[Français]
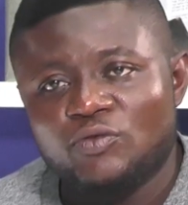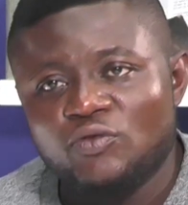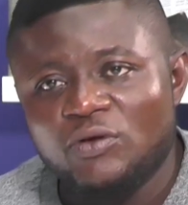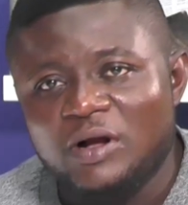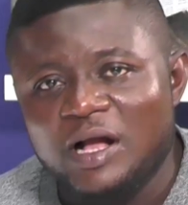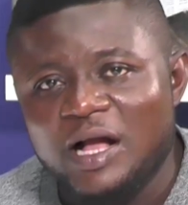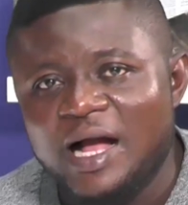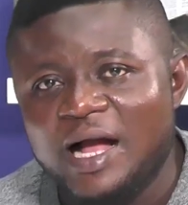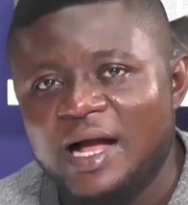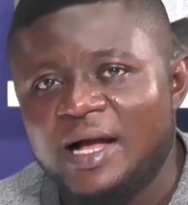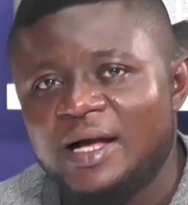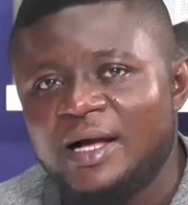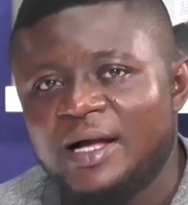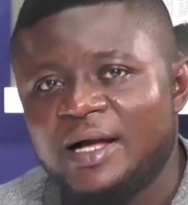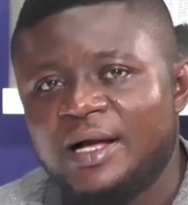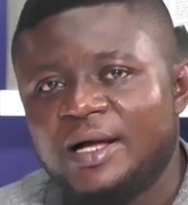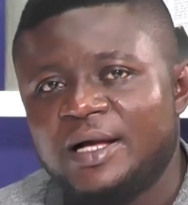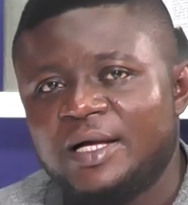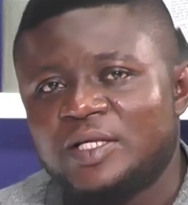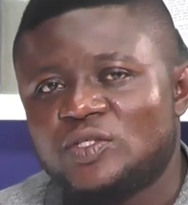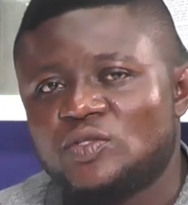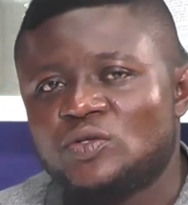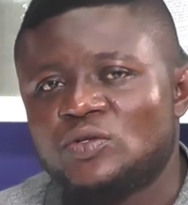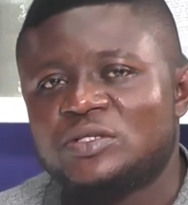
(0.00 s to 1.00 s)
cas,
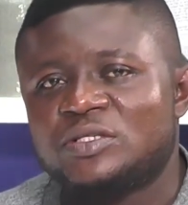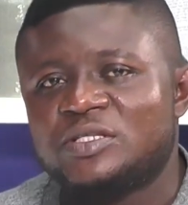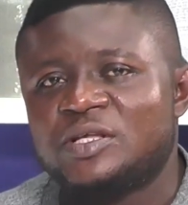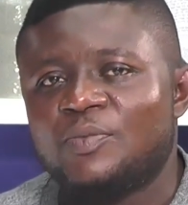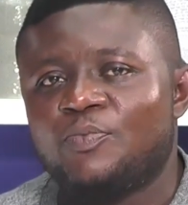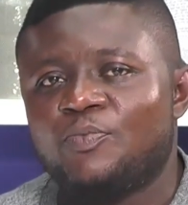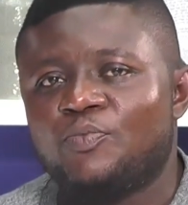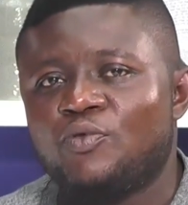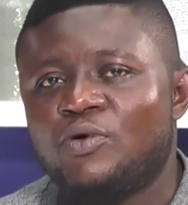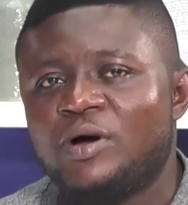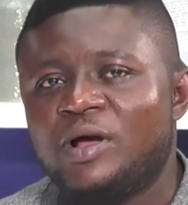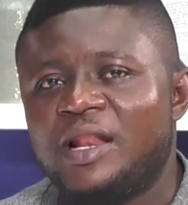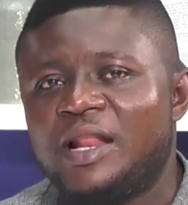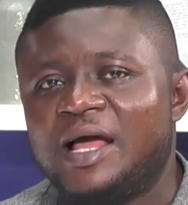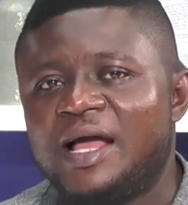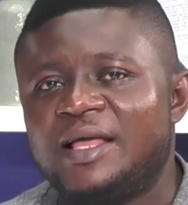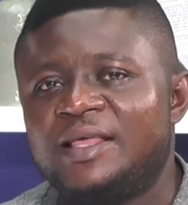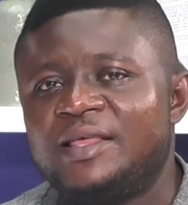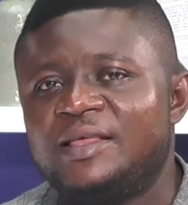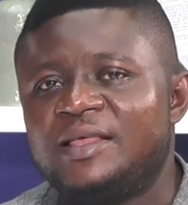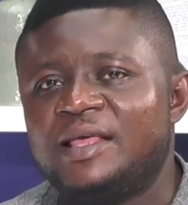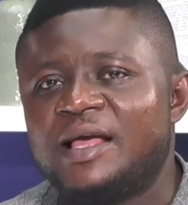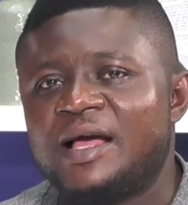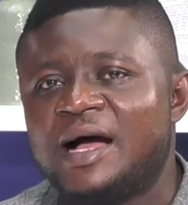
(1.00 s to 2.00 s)
euh, sur ce point-là,
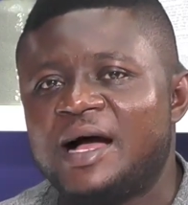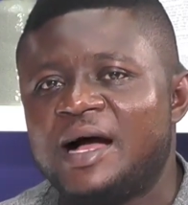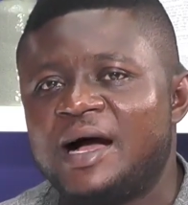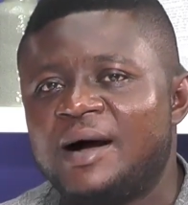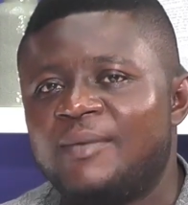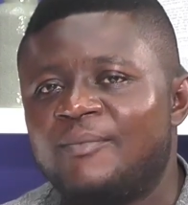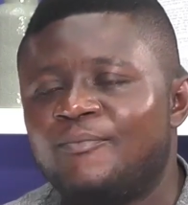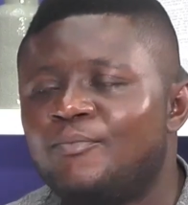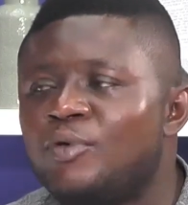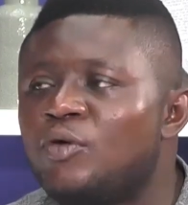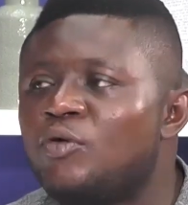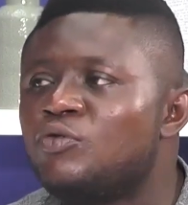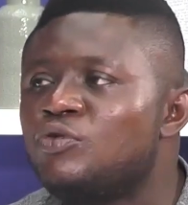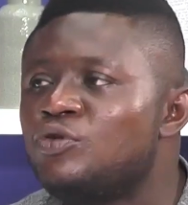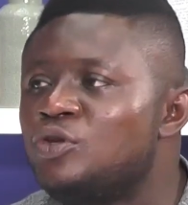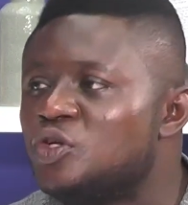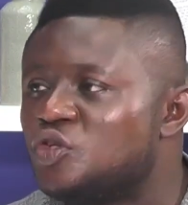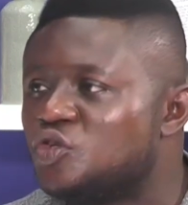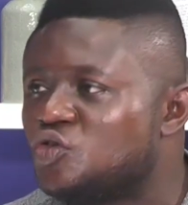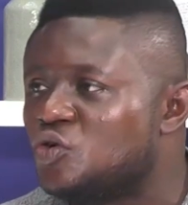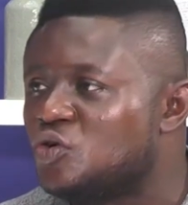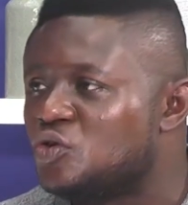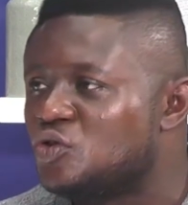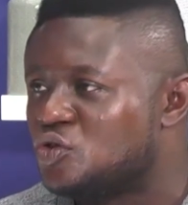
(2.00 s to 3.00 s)
il y a beaucoup de
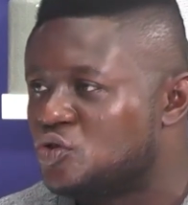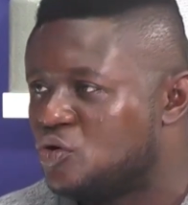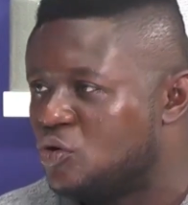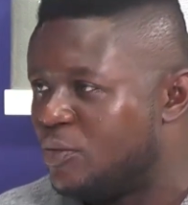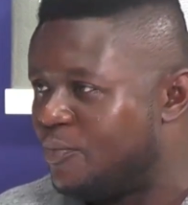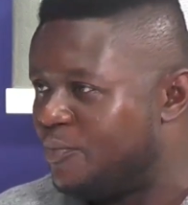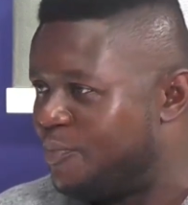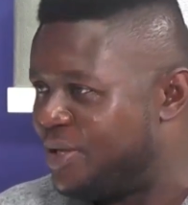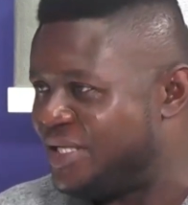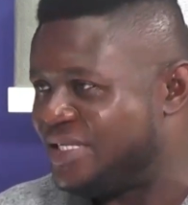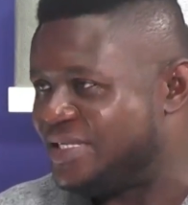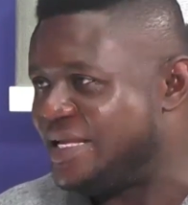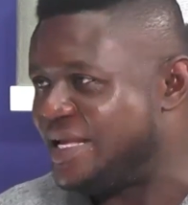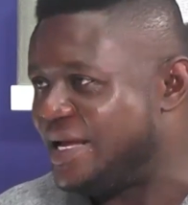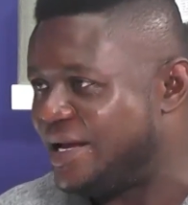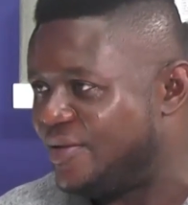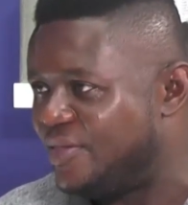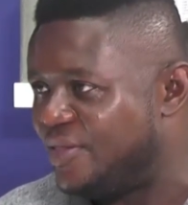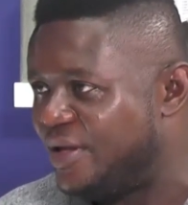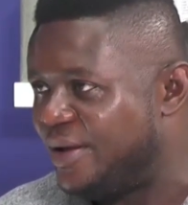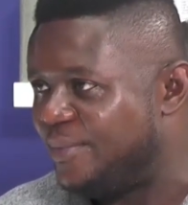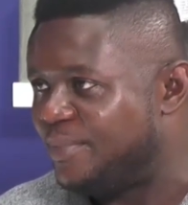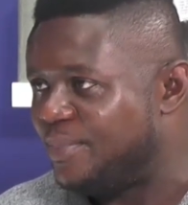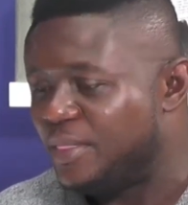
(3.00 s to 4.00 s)
choses qu'on peut
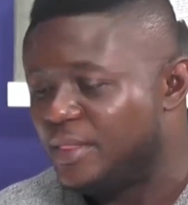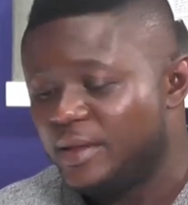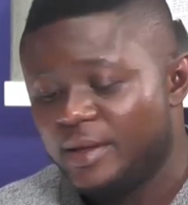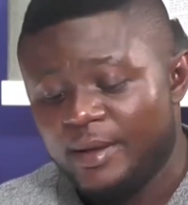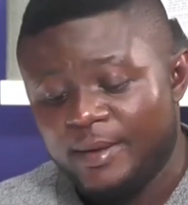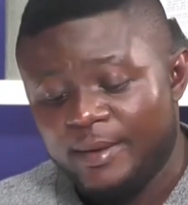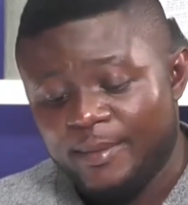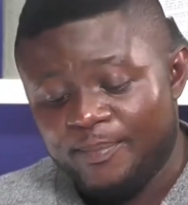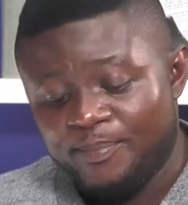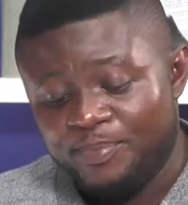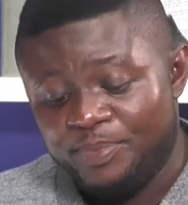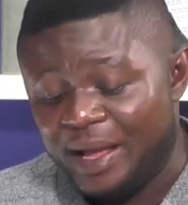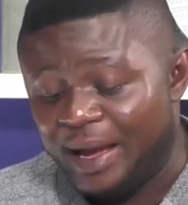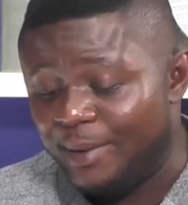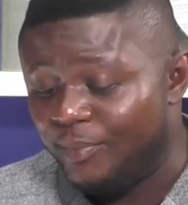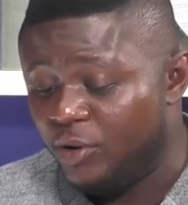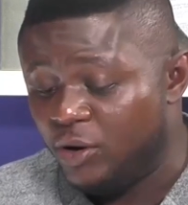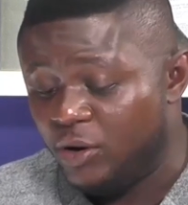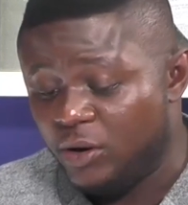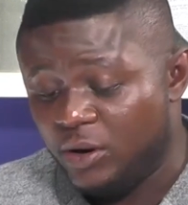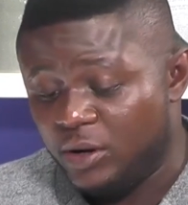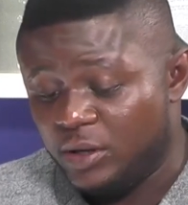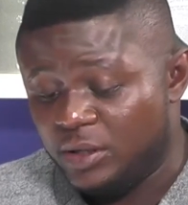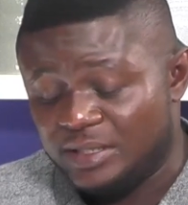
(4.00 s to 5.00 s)
cerner.
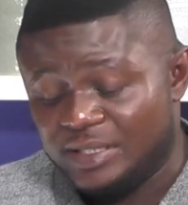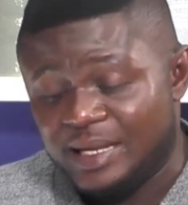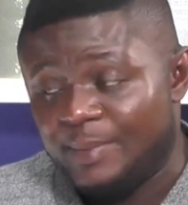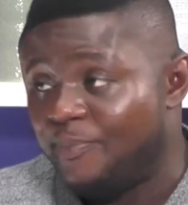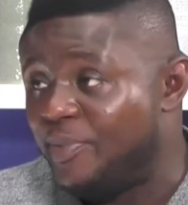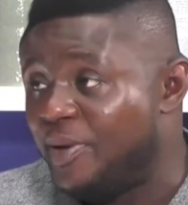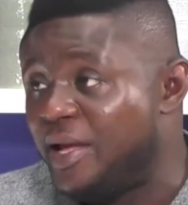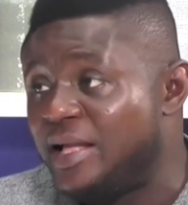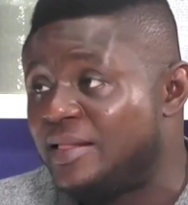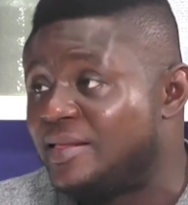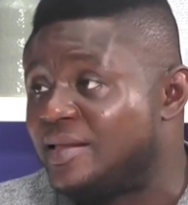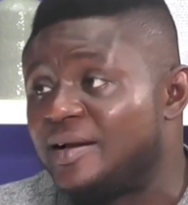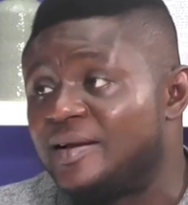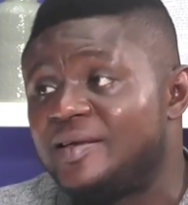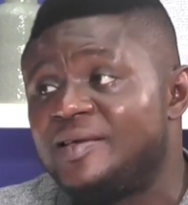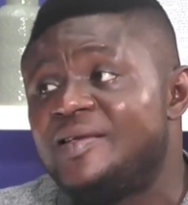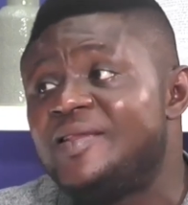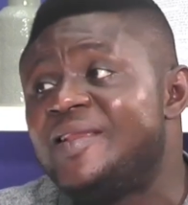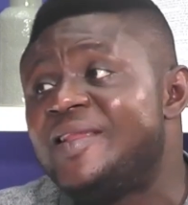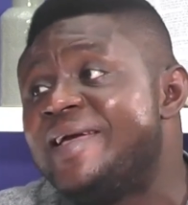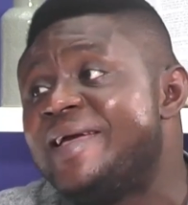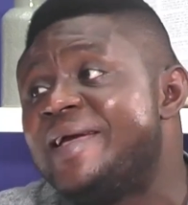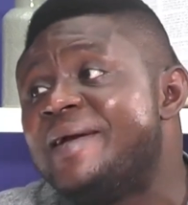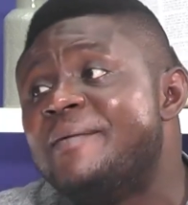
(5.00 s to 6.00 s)
D'abord, ça peut être
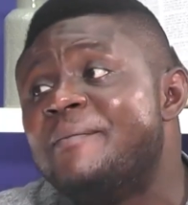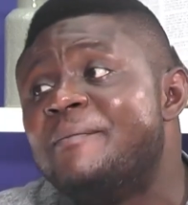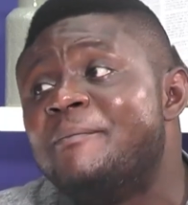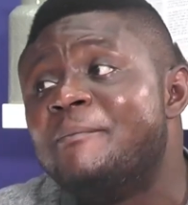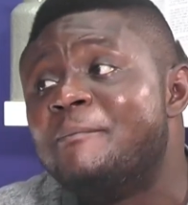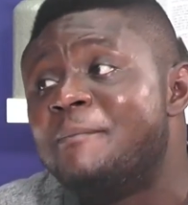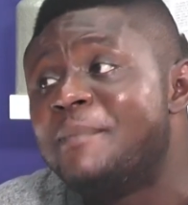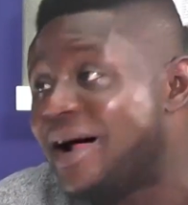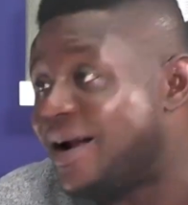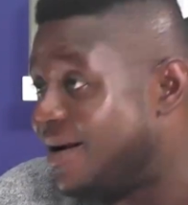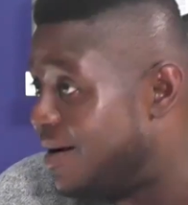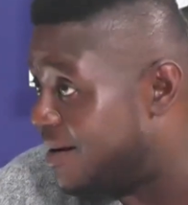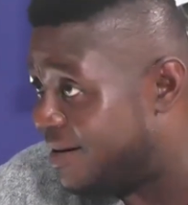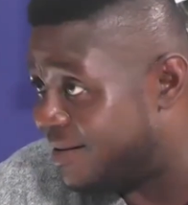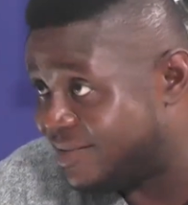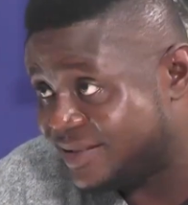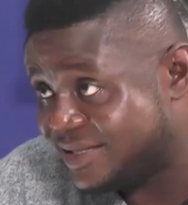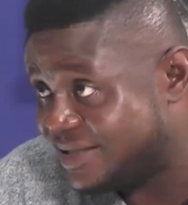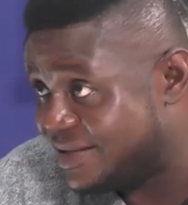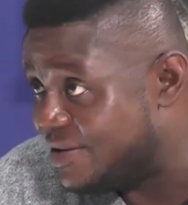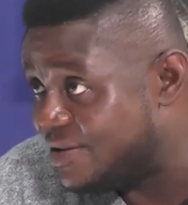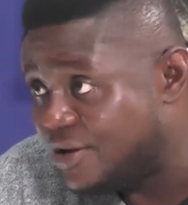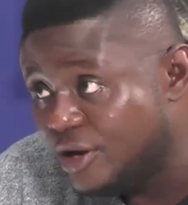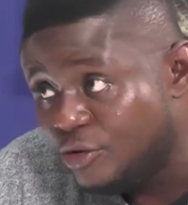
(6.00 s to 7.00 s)
qu'il est mal
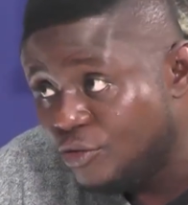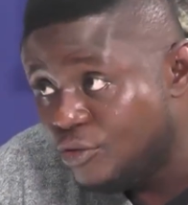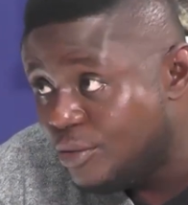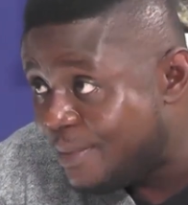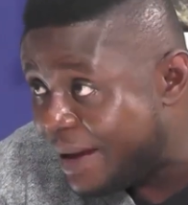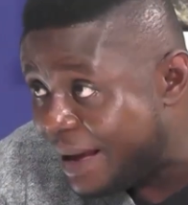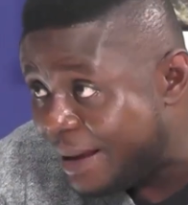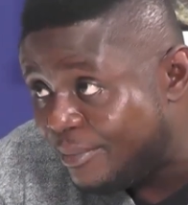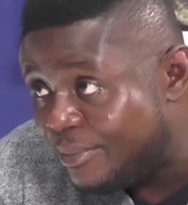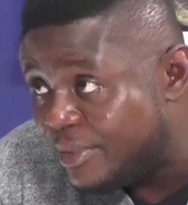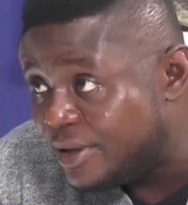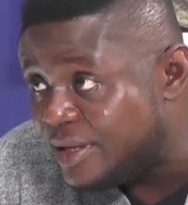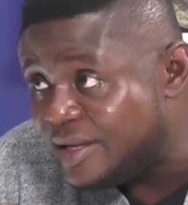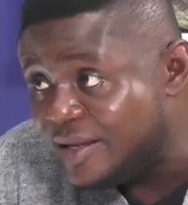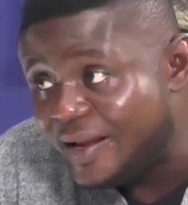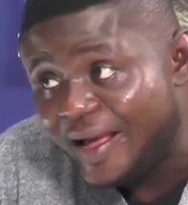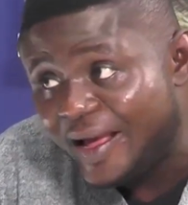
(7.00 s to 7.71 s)
enseigné lui-même, il a